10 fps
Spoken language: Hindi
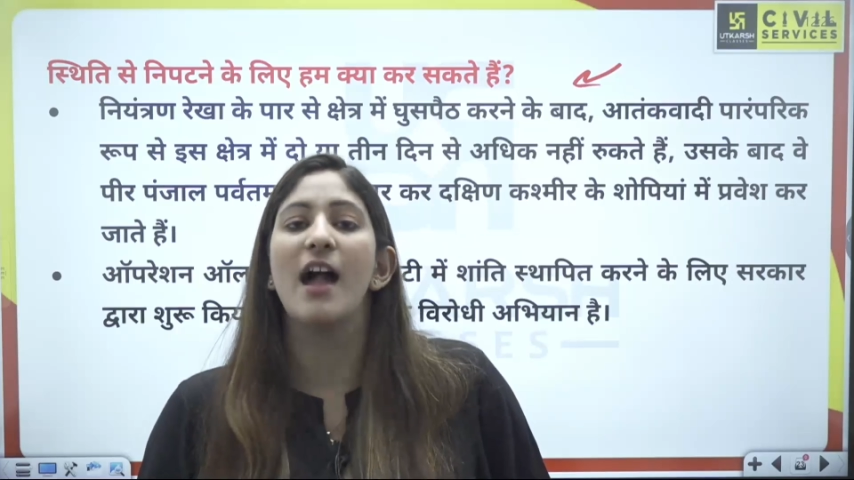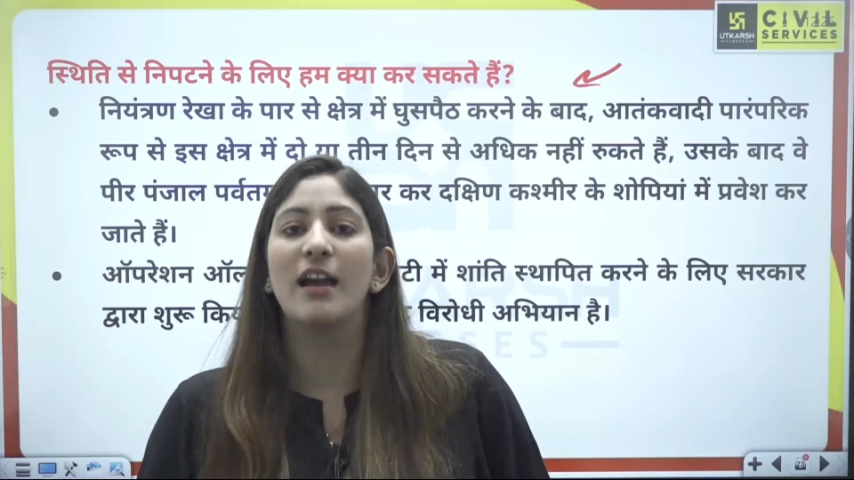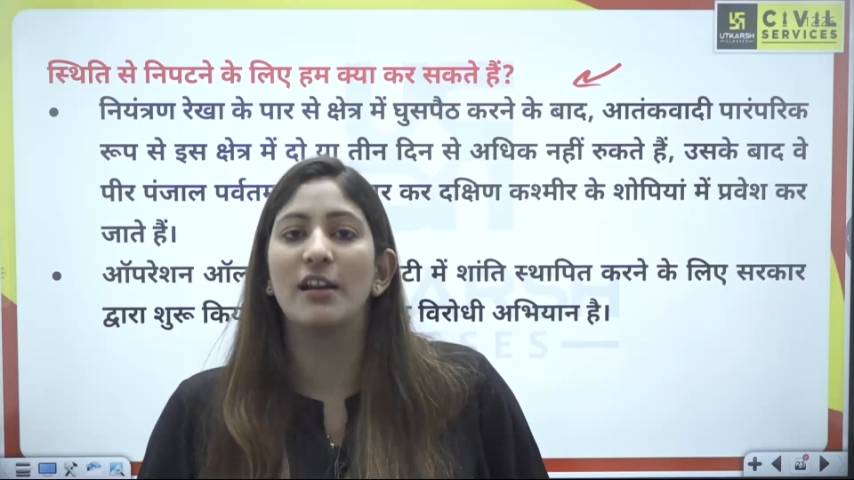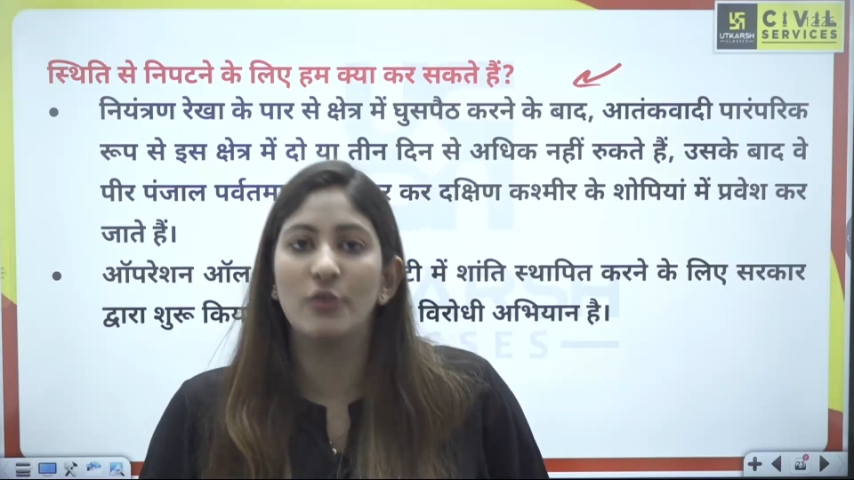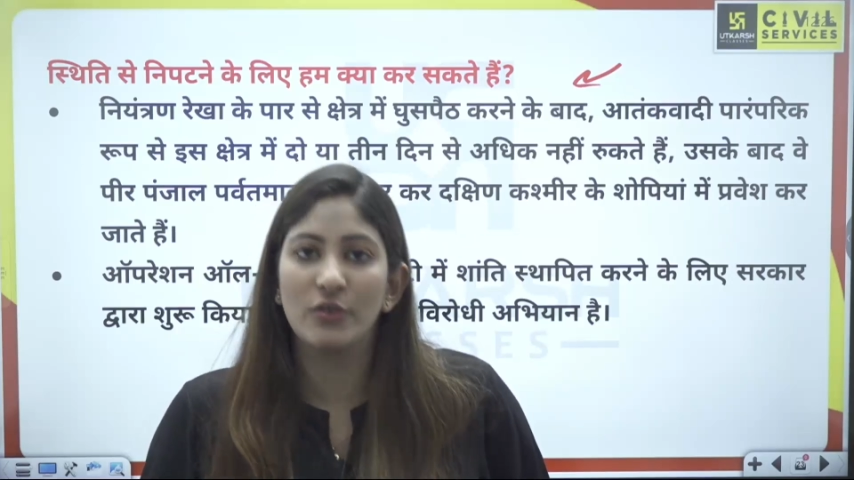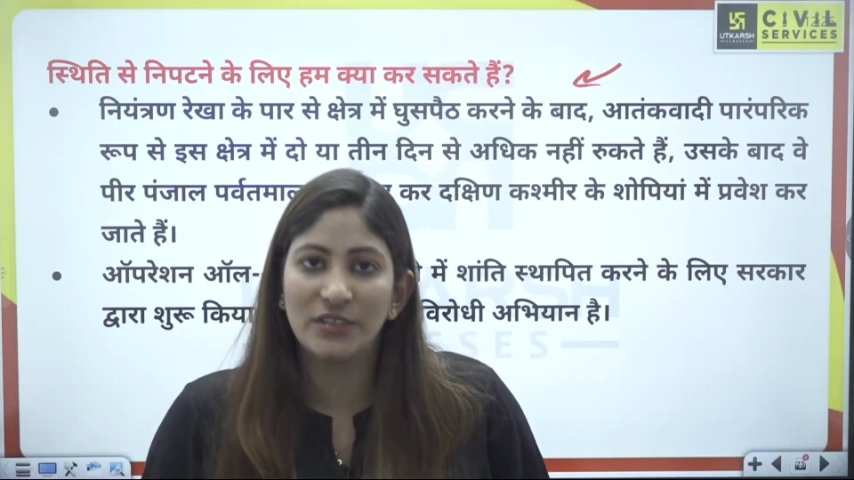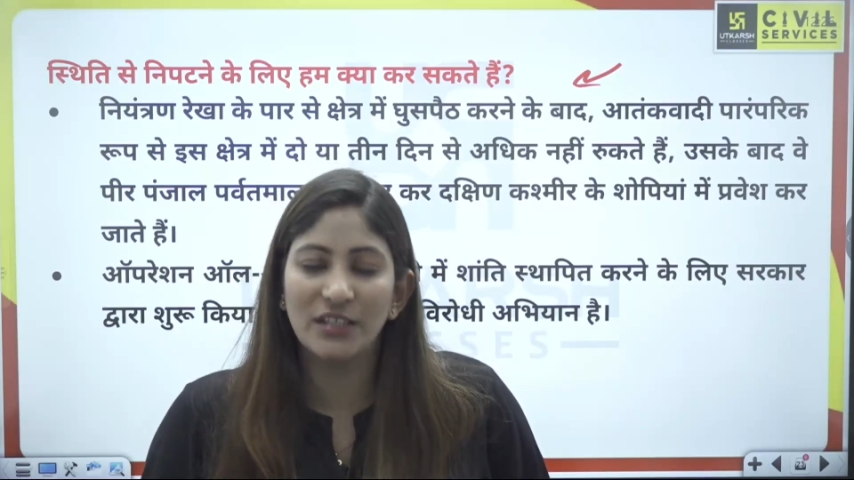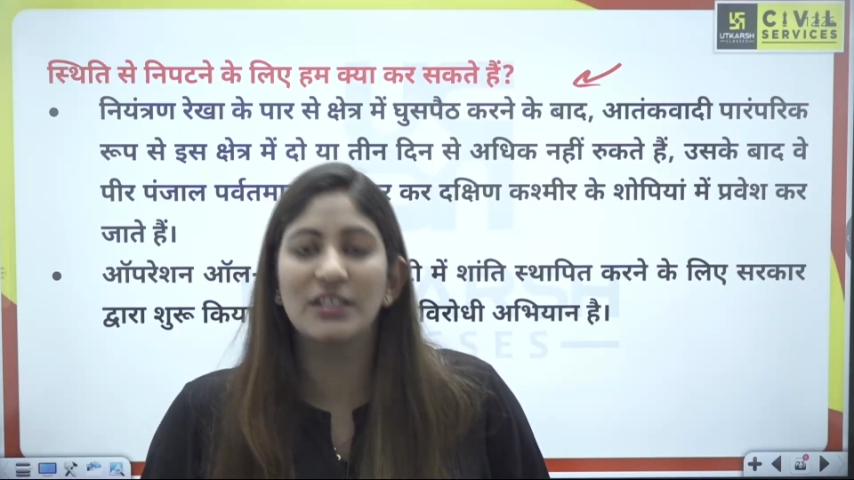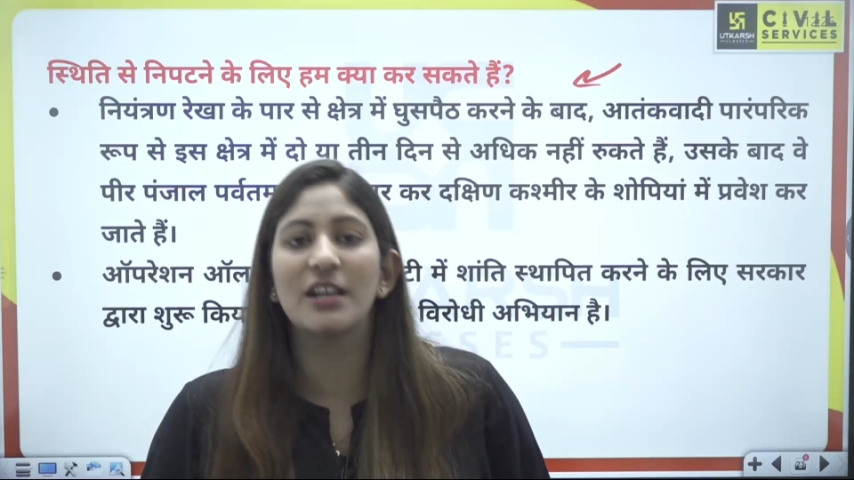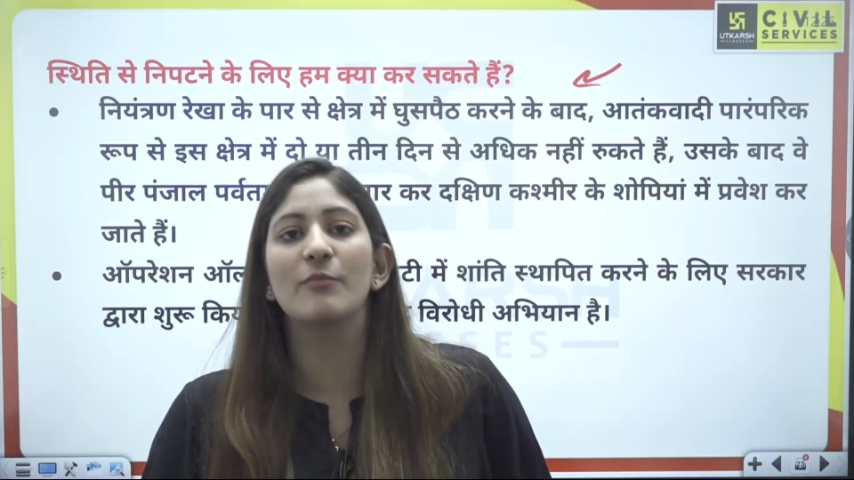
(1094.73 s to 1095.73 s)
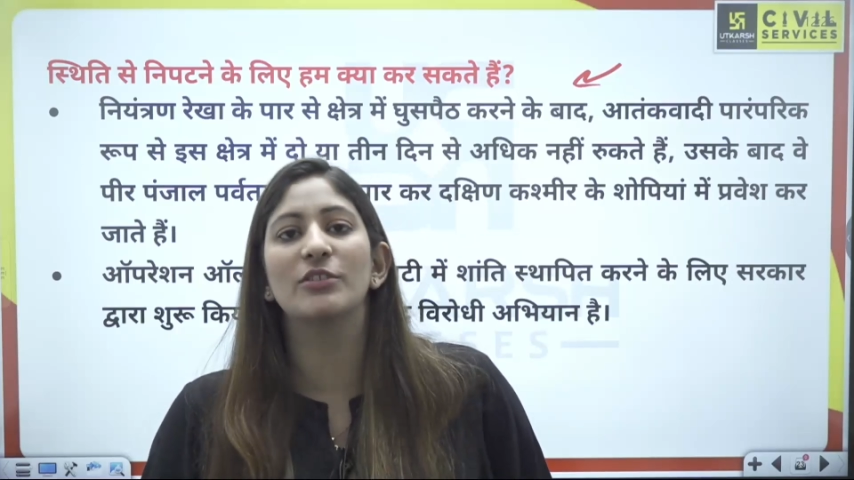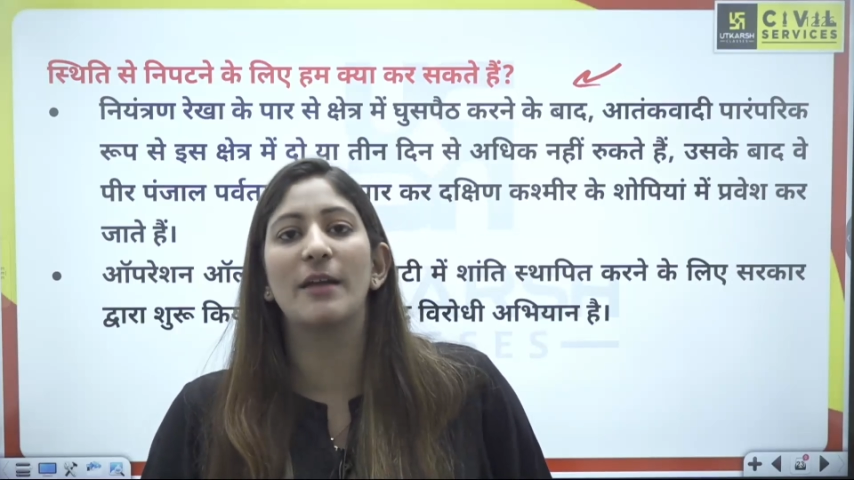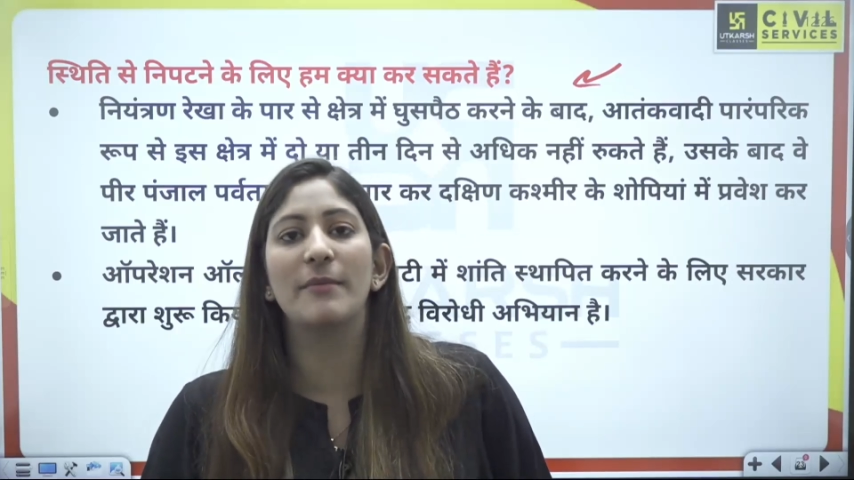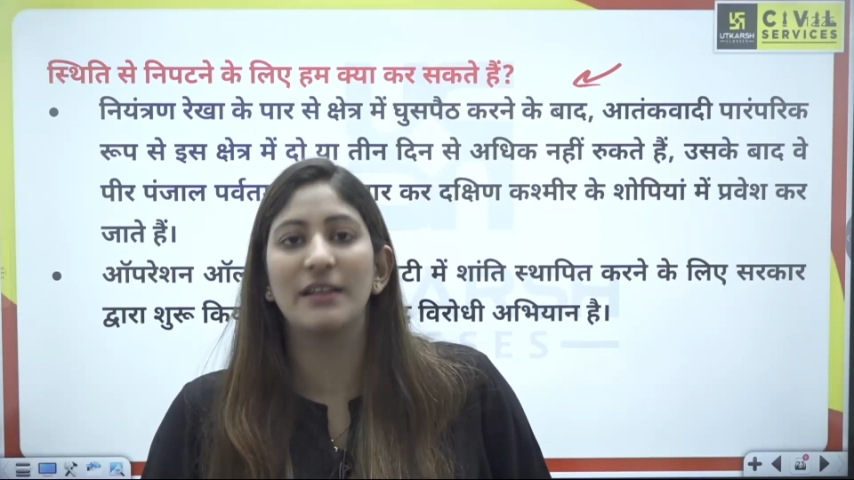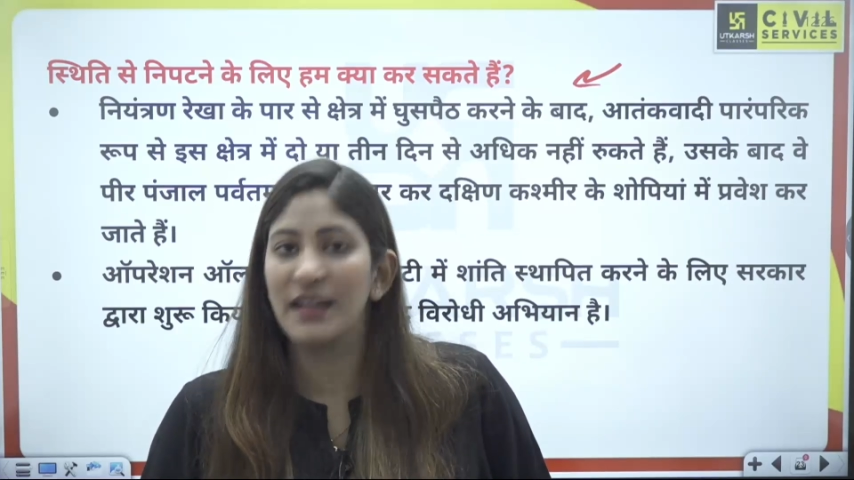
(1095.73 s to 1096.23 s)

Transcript: अगर लोकतंत्र के मुताबिक